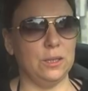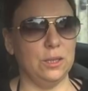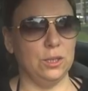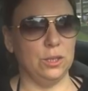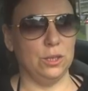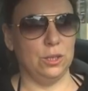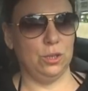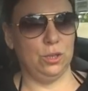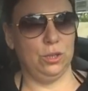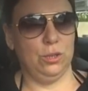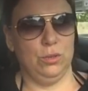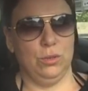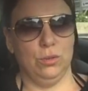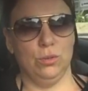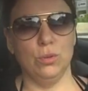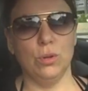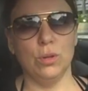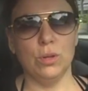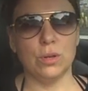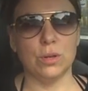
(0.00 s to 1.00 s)
тысяч
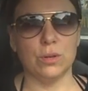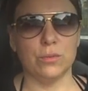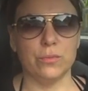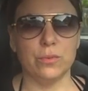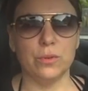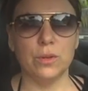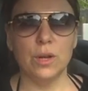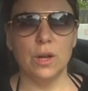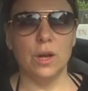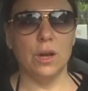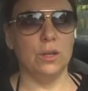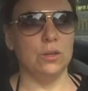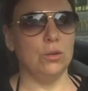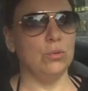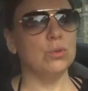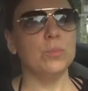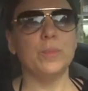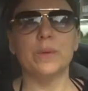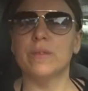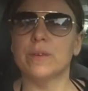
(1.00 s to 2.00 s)
долларов – она
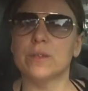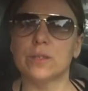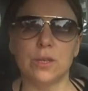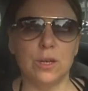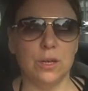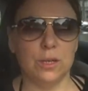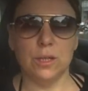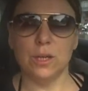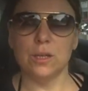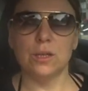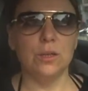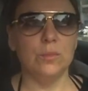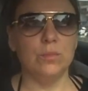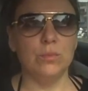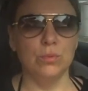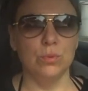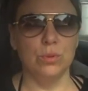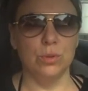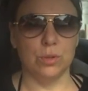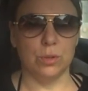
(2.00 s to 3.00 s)
уже по квартире летать не
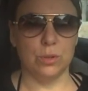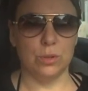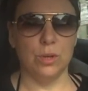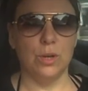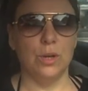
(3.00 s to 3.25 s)
будет.